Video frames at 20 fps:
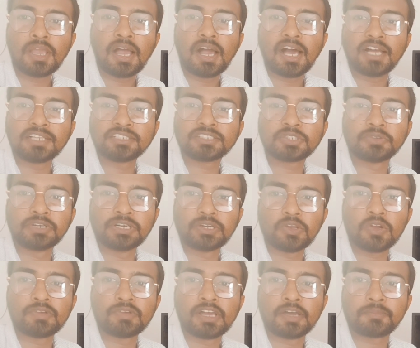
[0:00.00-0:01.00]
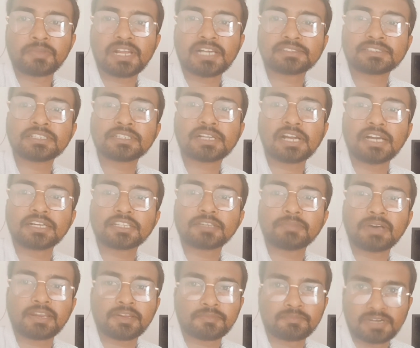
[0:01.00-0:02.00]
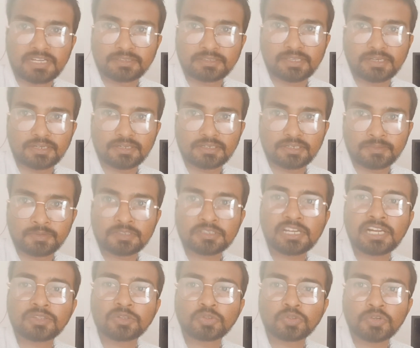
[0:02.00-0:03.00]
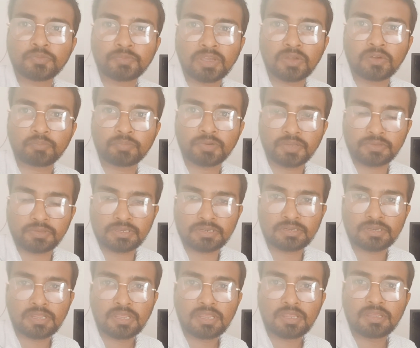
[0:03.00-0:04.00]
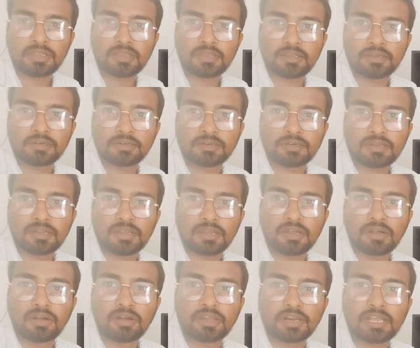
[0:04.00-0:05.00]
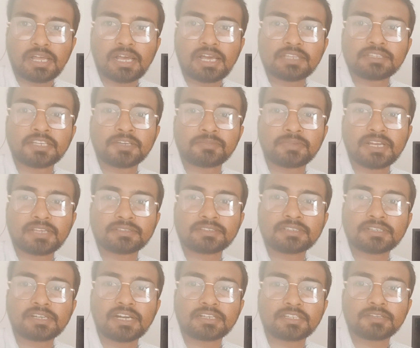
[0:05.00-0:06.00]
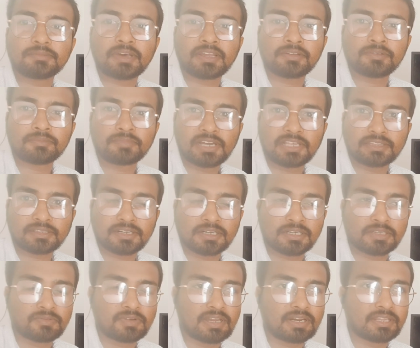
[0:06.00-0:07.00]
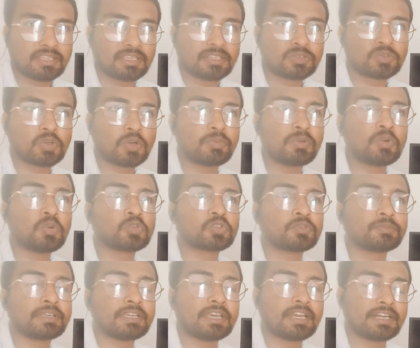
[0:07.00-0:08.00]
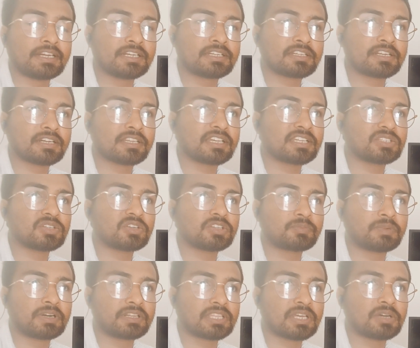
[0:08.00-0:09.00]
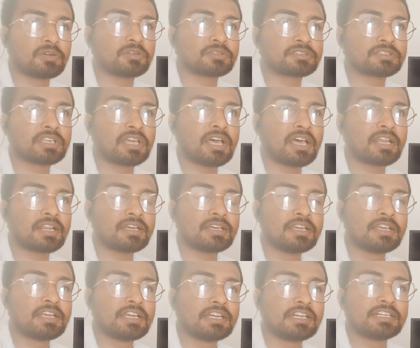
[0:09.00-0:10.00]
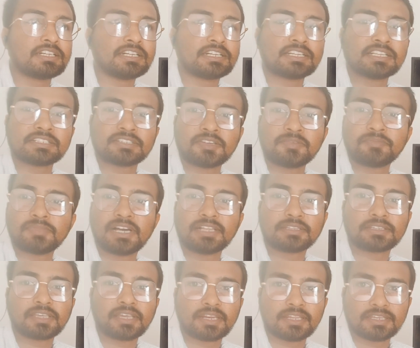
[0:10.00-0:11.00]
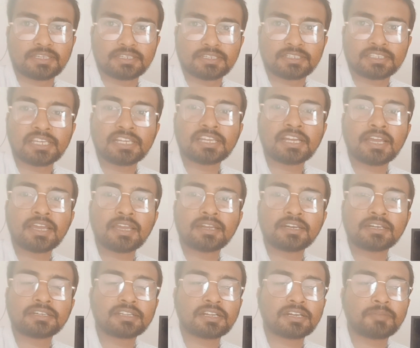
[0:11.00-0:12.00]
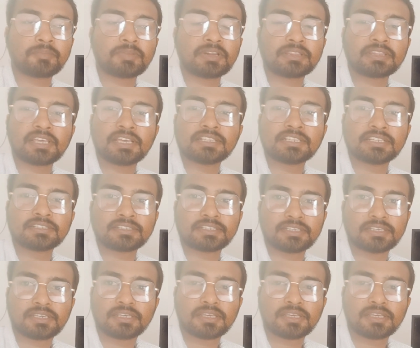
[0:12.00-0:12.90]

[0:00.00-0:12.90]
आज इस वीडियो में हम राशन कार्ड के बारे में बात करेंगे नमस्कार दोस्तों मैं हूं प्रवीण और आज हम राशन कार्ड के बारे में बात करने वाले हैं जो भी उसमें एडिट करने की ज़रूरत पड़ता है वो सारा डिटेल्स हम बात करेंगे क्या क्या एडिट करना पड़ता है जैसे